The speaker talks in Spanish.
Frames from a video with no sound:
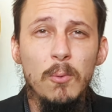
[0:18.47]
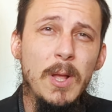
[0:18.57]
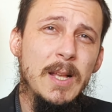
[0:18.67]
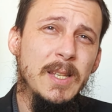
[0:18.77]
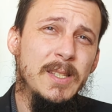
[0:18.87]

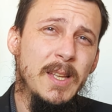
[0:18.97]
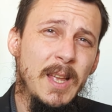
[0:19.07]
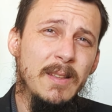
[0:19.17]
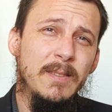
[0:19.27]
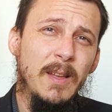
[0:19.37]
Una de las
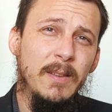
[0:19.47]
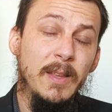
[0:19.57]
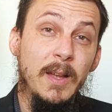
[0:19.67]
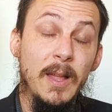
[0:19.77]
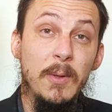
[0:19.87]
enseñanzas
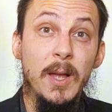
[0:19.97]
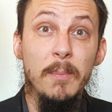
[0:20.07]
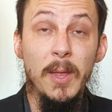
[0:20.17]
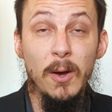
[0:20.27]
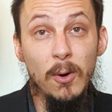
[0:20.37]
increíbles
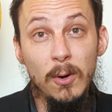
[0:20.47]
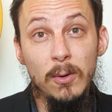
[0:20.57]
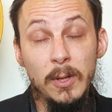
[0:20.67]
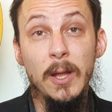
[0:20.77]
que me dejó,